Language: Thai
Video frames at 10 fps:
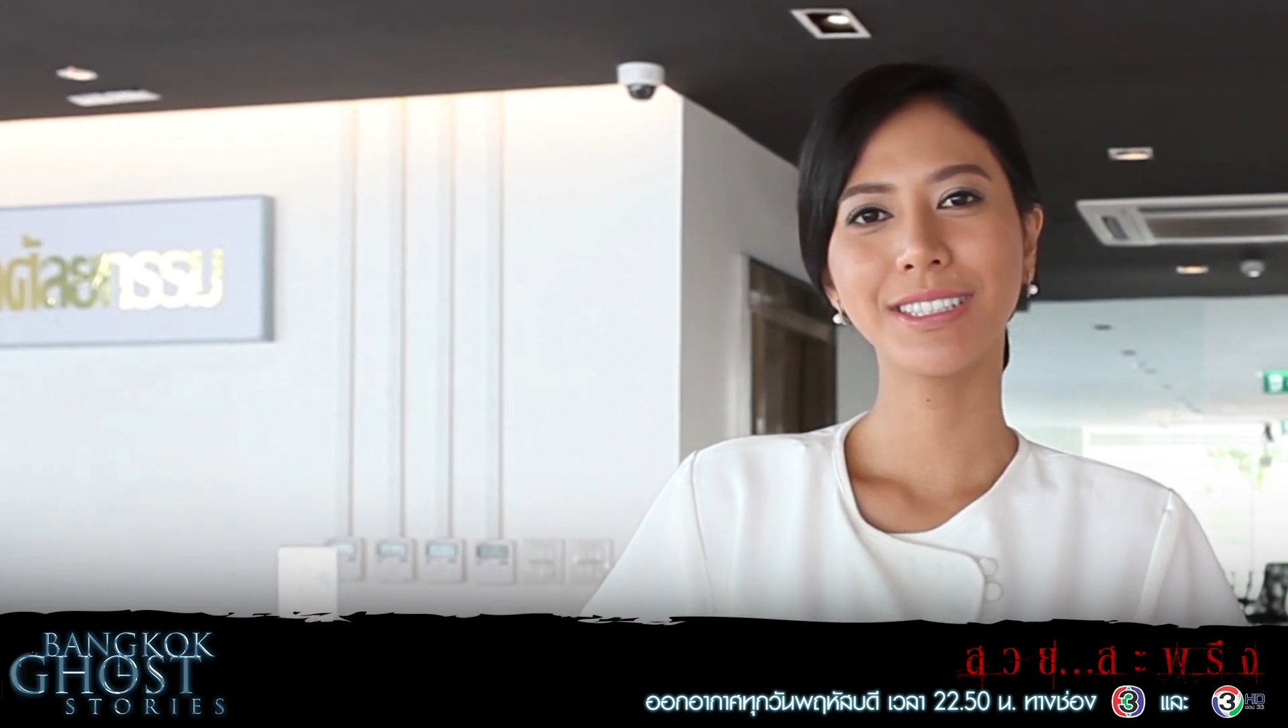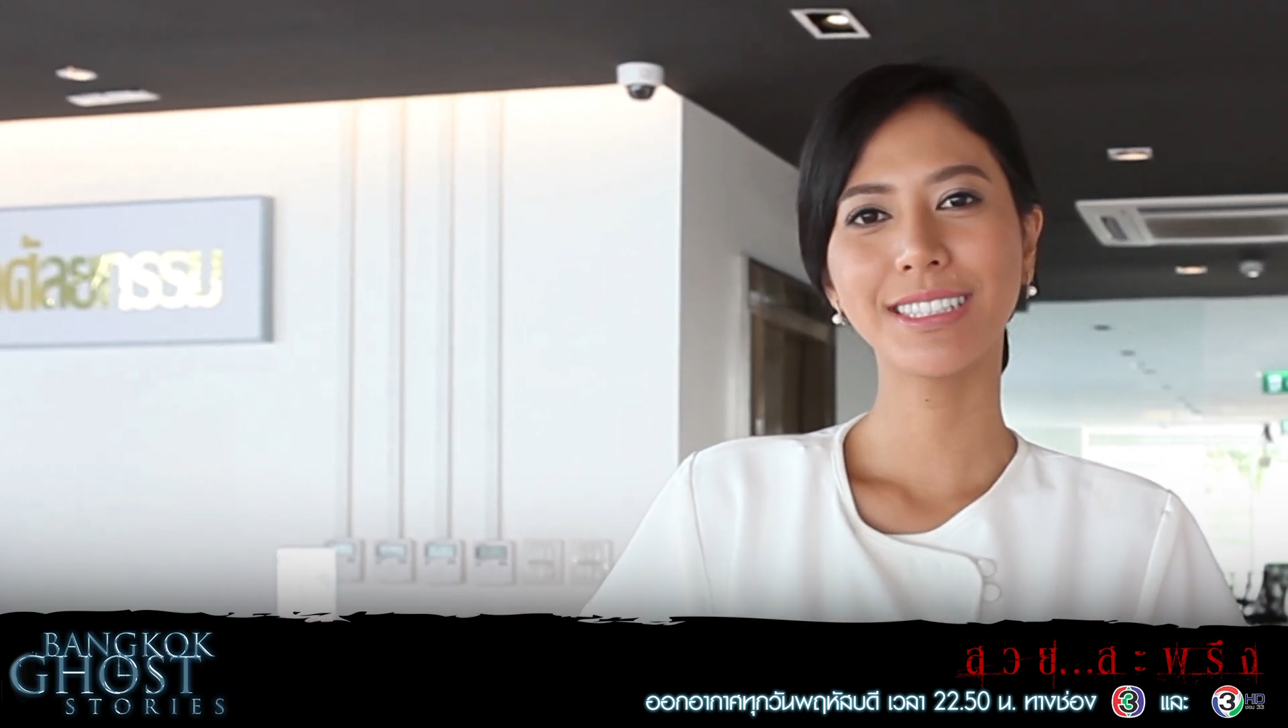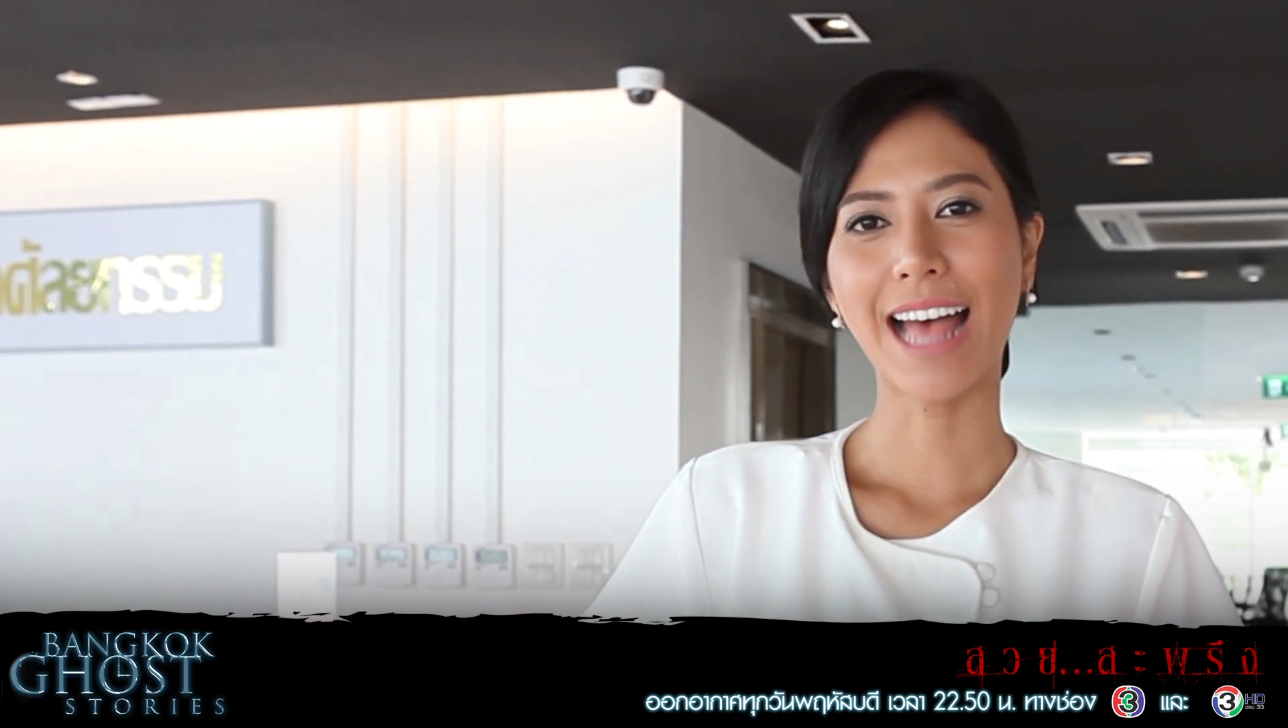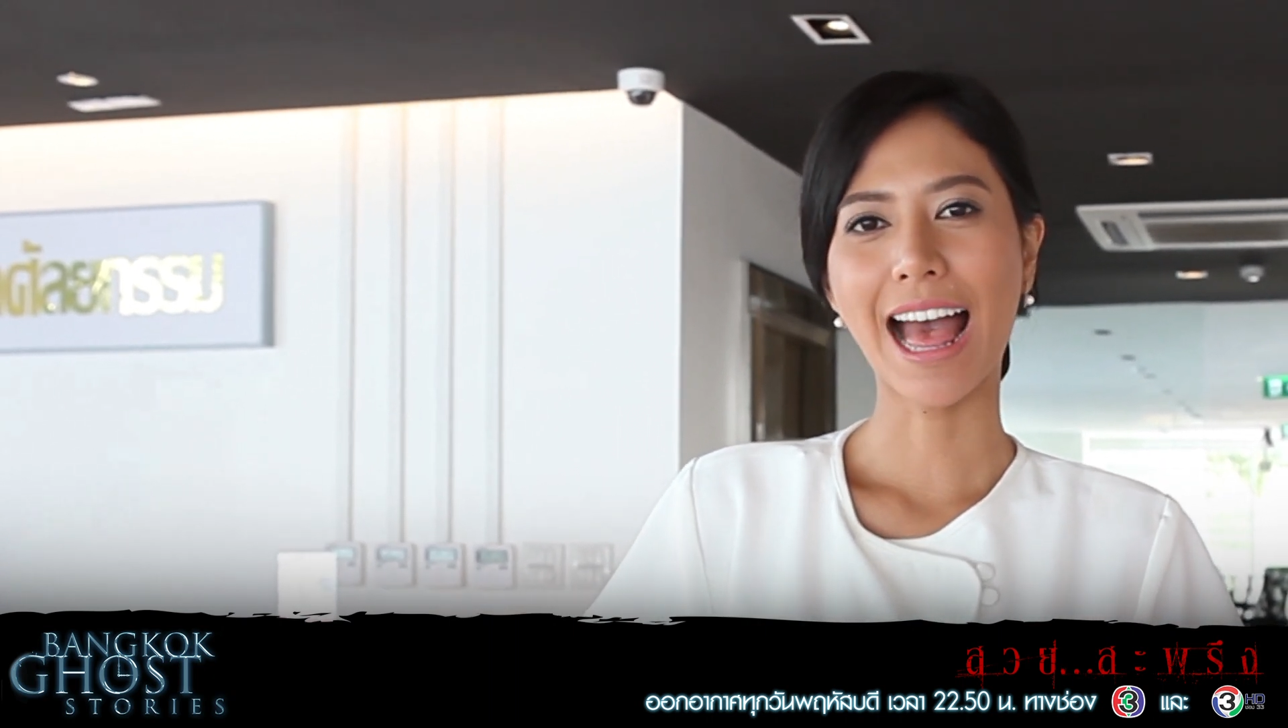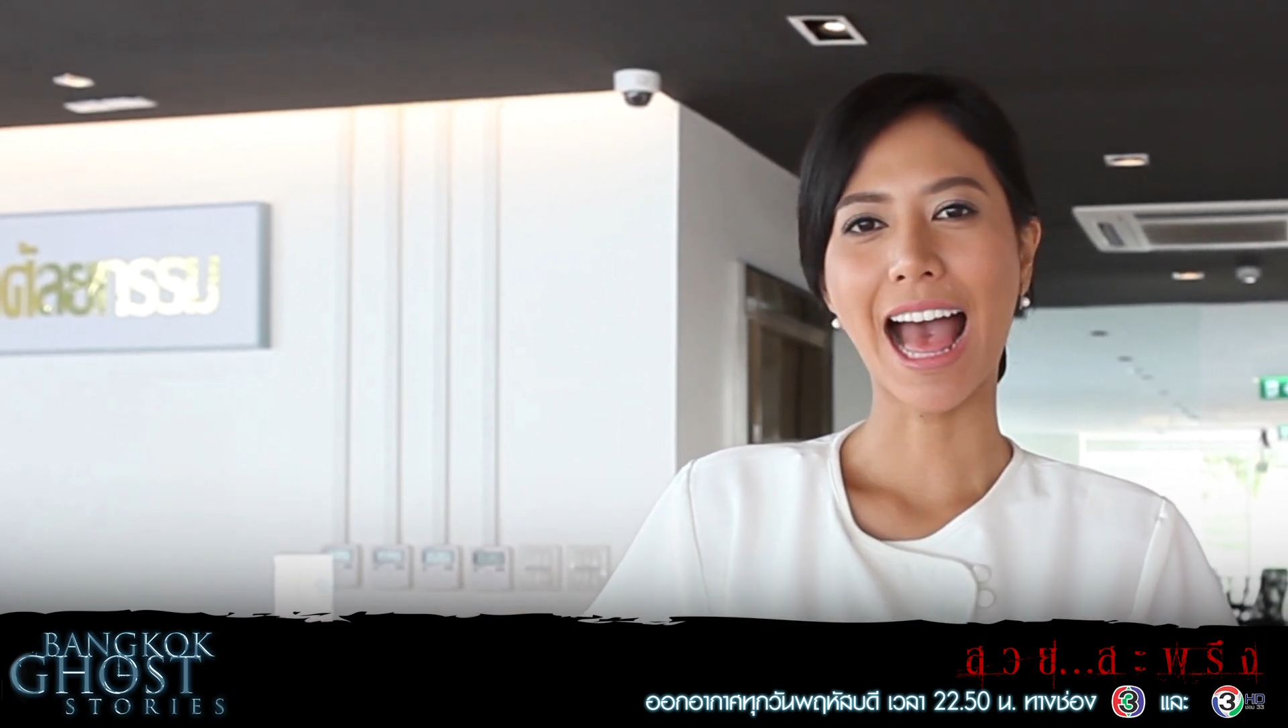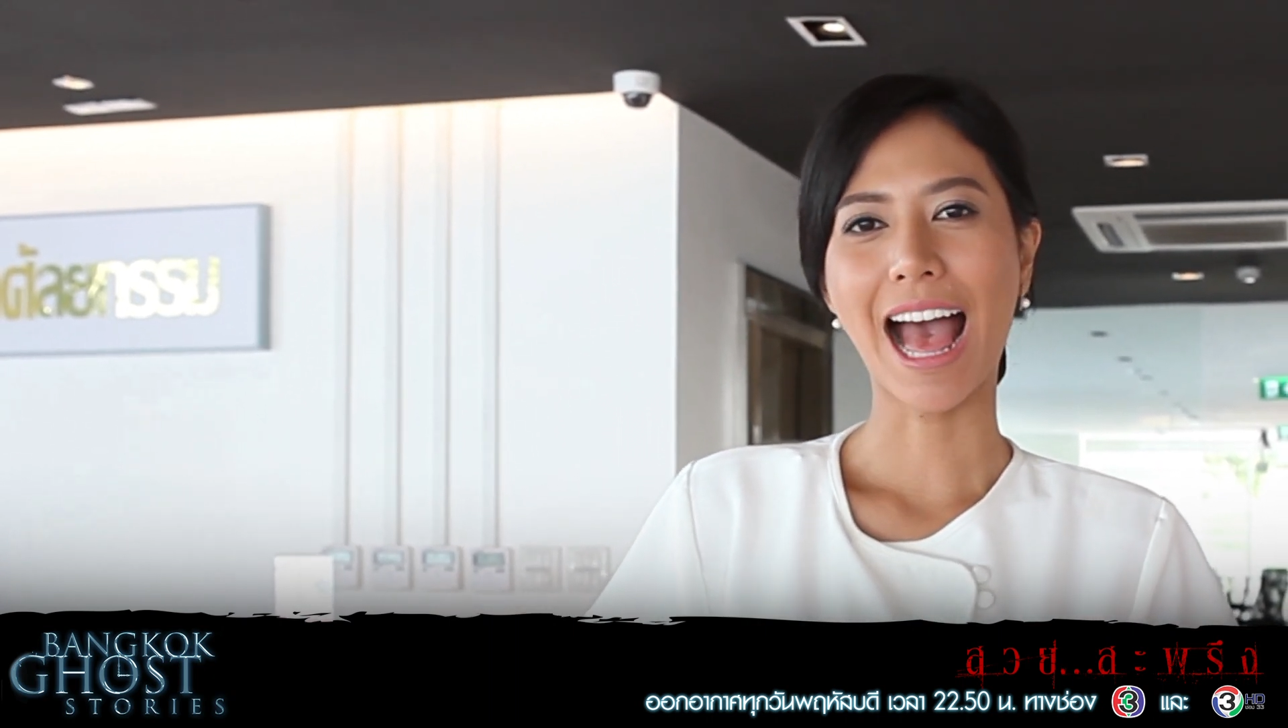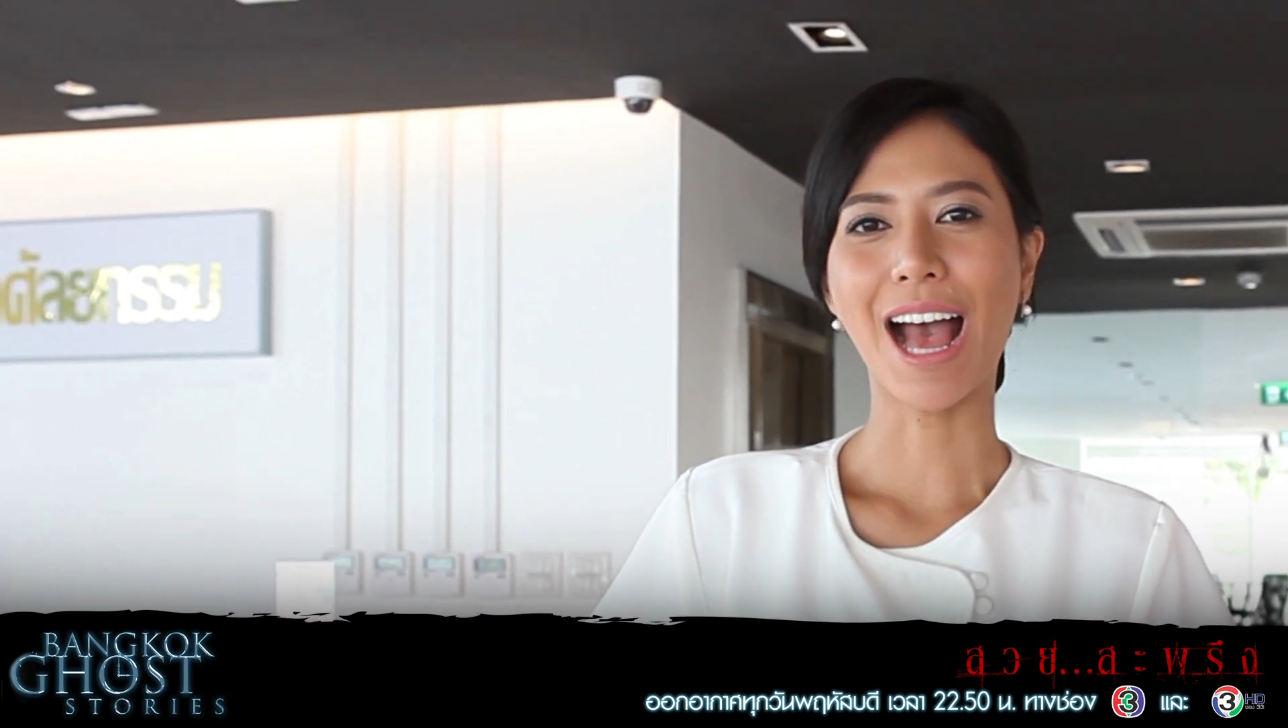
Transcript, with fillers: นสา